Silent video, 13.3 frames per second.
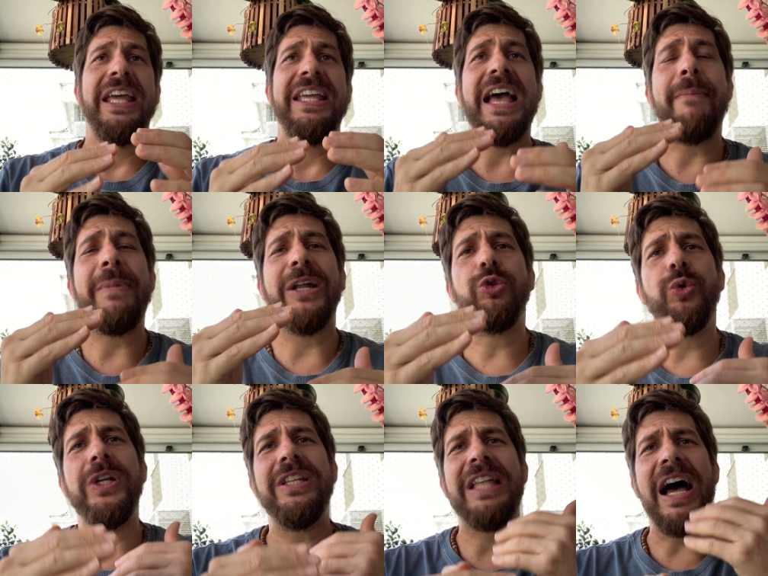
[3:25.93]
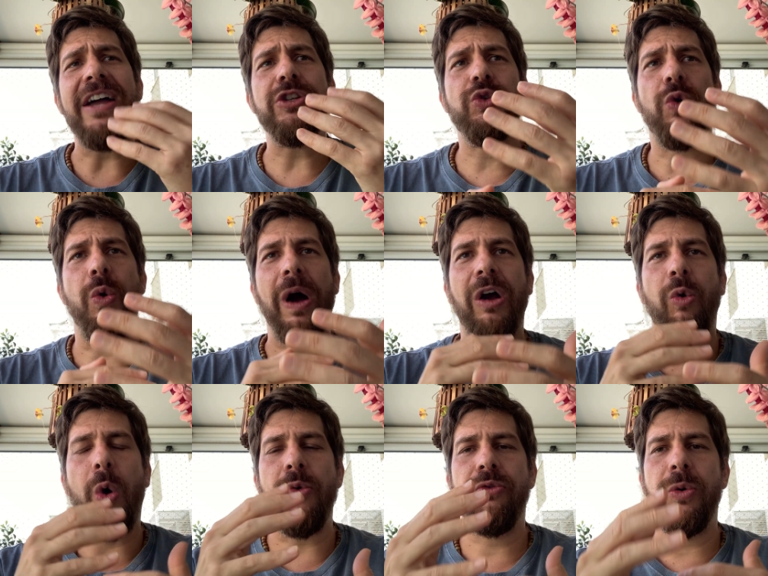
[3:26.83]
E a maturidade com a
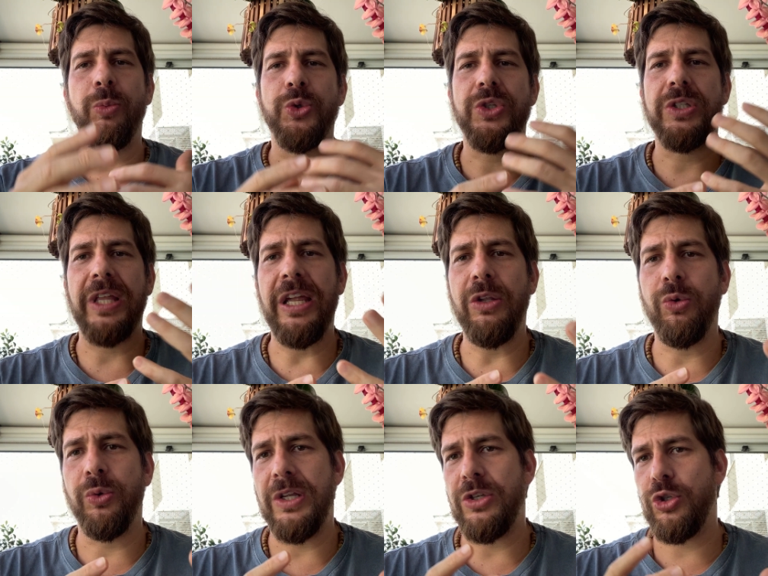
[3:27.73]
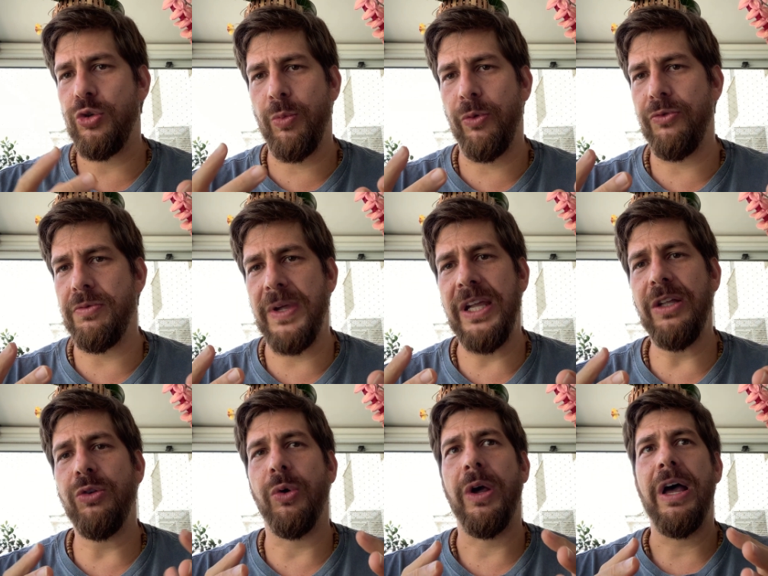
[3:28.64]
qual vamos tendo neste
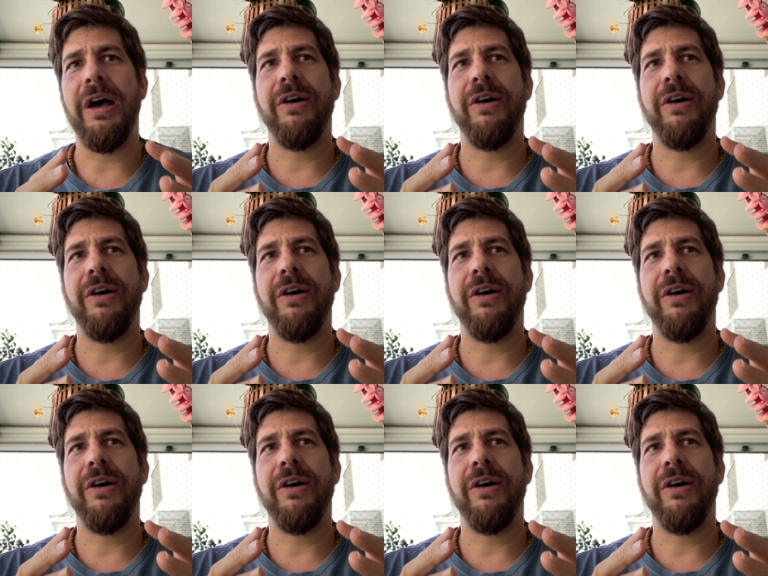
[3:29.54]
movimento